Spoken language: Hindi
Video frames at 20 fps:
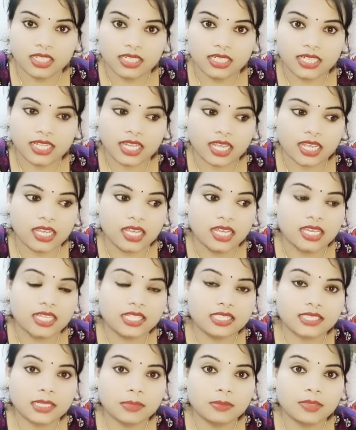ठीक है
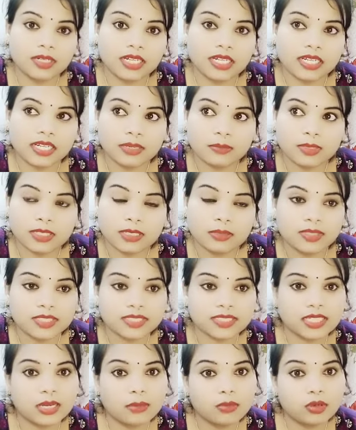स्किप करने का मतलब
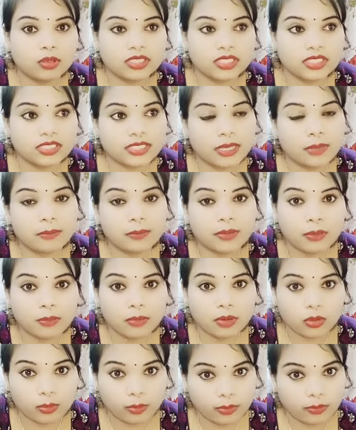जैसे हम लोग जिस टाइम पे हम
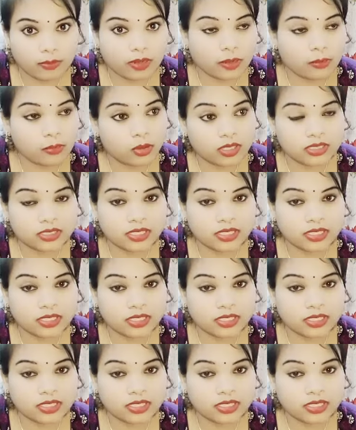लोग हम लोग का